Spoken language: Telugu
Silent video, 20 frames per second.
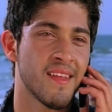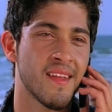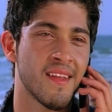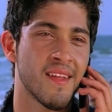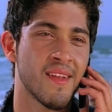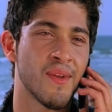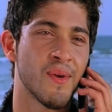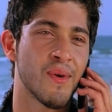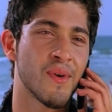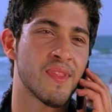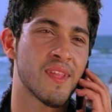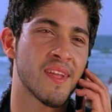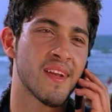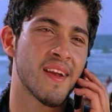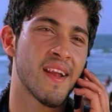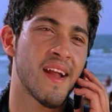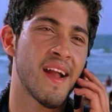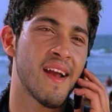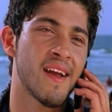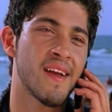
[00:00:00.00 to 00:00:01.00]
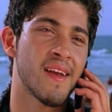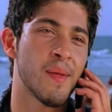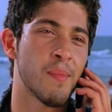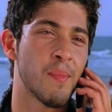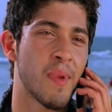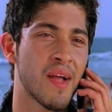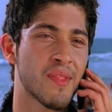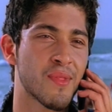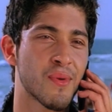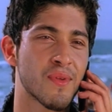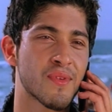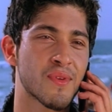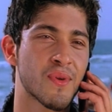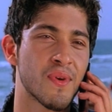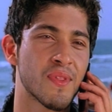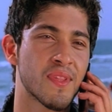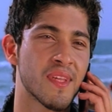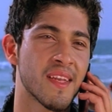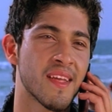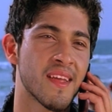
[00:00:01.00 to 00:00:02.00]
చూస్తున్నాను డాడ్ మీ మాట
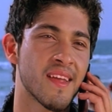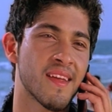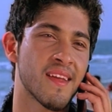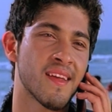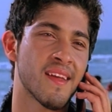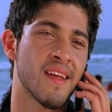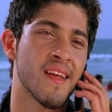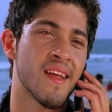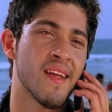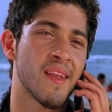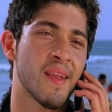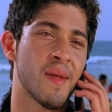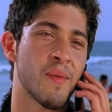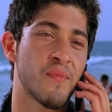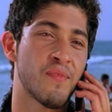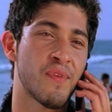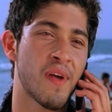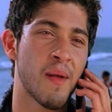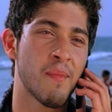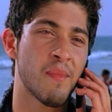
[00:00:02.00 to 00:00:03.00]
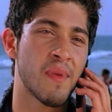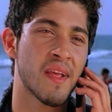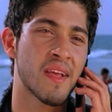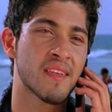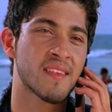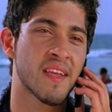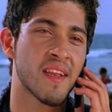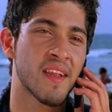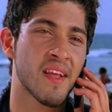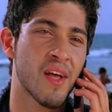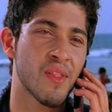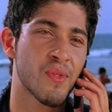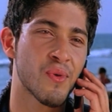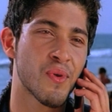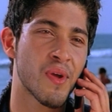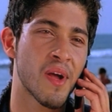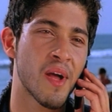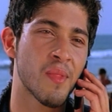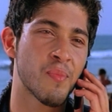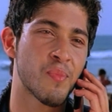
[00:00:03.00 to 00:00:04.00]
నిలబెట్టుకుంటాను మన ఫ్యామిలీకి కరెక్ట్ అయిన
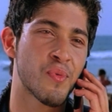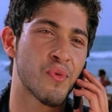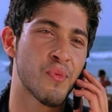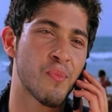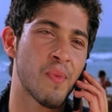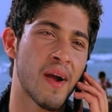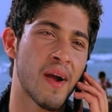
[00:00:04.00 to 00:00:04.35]
ఉందని ప్రూవ్